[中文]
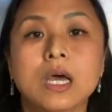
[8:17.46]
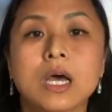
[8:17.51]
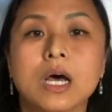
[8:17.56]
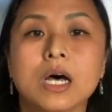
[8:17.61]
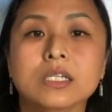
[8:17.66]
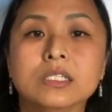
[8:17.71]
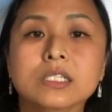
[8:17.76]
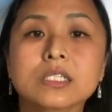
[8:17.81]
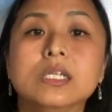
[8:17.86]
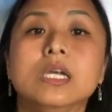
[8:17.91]

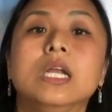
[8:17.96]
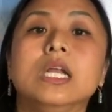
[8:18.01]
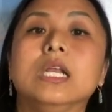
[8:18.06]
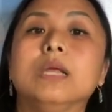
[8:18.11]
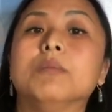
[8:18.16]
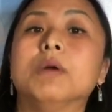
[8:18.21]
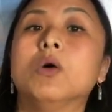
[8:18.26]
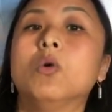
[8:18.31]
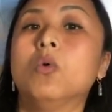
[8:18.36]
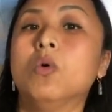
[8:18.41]
而是你
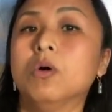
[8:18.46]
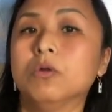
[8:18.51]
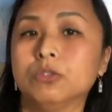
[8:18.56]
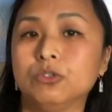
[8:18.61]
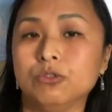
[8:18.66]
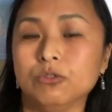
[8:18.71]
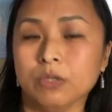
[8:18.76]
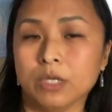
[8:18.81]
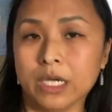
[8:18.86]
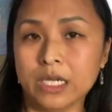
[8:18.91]
们或
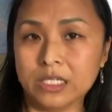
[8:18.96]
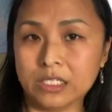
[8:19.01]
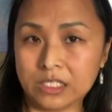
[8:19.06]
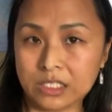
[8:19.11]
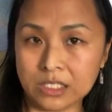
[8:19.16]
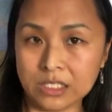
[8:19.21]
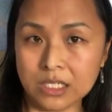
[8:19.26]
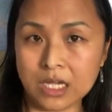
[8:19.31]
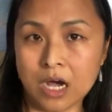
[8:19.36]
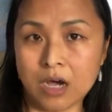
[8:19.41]
许可以
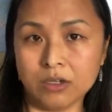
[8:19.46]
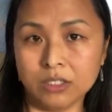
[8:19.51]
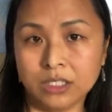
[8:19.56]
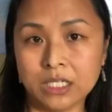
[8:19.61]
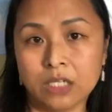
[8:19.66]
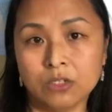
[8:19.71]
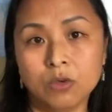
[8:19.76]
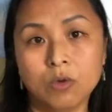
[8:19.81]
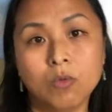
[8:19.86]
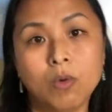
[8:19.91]
思考一
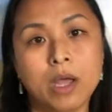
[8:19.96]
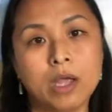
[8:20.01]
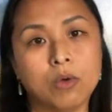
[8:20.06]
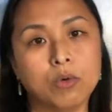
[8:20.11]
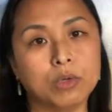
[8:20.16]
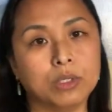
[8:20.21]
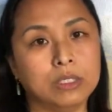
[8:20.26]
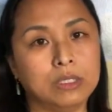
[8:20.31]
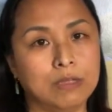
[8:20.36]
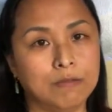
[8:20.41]
下，用外
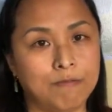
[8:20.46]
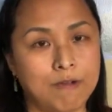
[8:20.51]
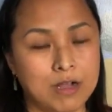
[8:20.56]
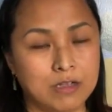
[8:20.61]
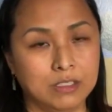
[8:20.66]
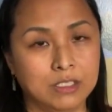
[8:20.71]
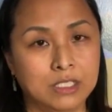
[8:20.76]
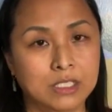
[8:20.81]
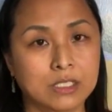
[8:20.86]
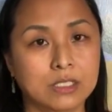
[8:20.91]
国人的
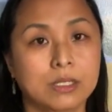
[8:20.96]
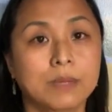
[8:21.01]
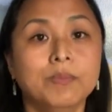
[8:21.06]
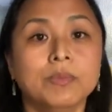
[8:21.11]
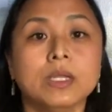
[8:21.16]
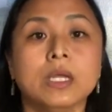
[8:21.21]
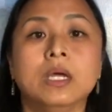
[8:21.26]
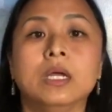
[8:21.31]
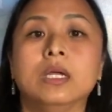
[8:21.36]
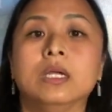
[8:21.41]
方式
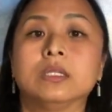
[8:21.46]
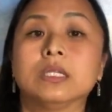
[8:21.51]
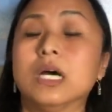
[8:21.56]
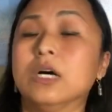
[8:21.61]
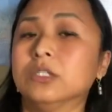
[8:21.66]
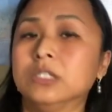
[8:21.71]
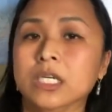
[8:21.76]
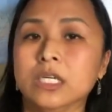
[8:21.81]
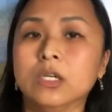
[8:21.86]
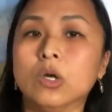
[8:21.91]

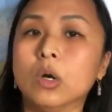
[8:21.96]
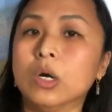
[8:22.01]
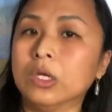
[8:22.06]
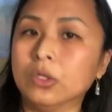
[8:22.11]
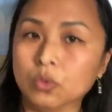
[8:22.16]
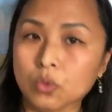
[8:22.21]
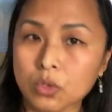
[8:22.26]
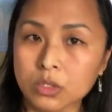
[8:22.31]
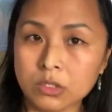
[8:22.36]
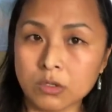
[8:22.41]
道歉有
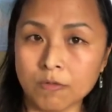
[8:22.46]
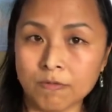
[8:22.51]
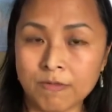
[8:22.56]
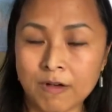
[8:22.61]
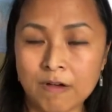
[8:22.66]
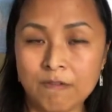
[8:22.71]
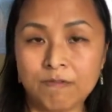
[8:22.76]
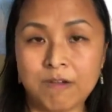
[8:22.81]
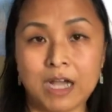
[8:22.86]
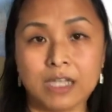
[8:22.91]
很多种
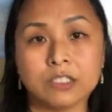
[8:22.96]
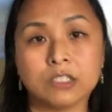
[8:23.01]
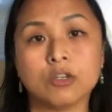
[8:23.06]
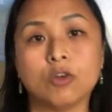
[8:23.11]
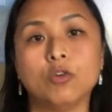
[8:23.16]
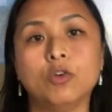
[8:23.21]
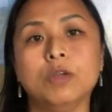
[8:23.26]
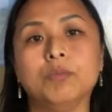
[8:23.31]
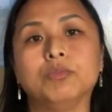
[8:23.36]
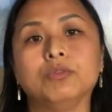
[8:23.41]
方
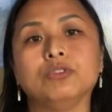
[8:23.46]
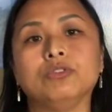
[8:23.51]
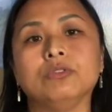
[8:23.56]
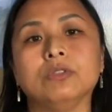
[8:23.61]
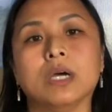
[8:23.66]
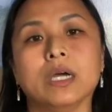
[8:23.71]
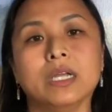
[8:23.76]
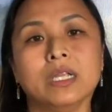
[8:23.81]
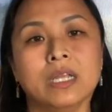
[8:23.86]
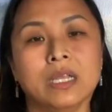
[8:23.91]
法，Sorry 不需
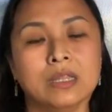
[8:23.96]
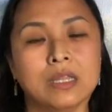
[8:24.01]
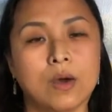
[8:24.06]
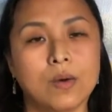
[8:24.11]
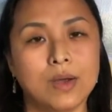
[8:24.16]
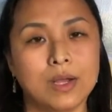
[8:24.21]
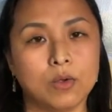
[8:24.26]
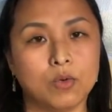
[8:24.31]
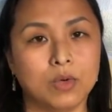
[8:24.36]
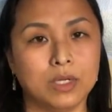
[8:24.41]
要一天到
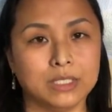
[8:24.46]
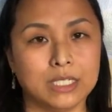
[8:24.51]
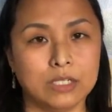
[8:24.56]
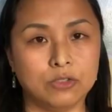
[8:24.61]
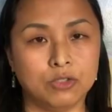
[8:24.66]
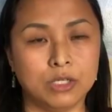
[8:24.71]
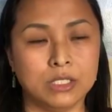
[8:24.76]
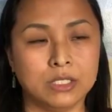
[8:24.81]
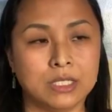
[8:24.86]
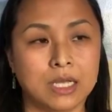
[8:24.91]
晚挂在
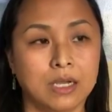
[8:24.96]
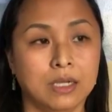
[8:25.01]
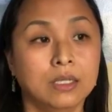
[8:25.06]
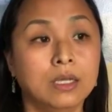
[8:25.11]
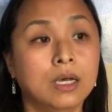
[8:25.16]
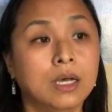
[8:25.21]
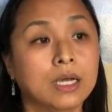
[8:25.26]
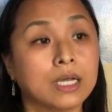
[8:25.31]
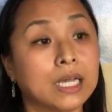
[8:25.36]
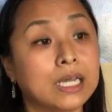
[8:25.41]
嘴上，
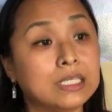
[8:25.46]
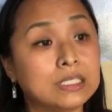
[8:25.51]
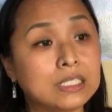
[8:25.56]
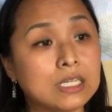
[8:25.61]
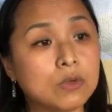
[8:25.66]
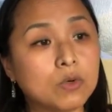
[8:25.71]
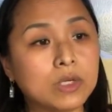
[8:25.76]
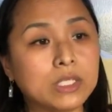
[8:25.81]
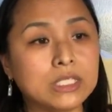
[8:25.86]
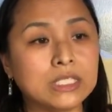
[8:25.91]
可以接
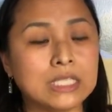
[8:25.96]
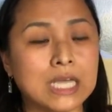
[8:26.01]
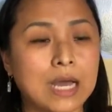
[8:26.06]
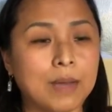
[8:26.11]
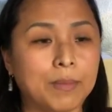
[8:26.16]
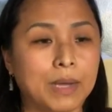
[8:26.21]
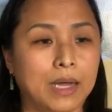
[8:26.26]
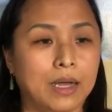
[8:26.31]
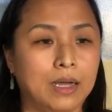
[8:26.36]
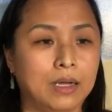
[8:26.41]
过一下
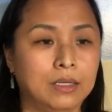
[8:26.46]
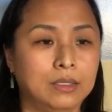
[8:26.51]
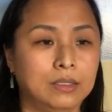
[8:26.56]
吗？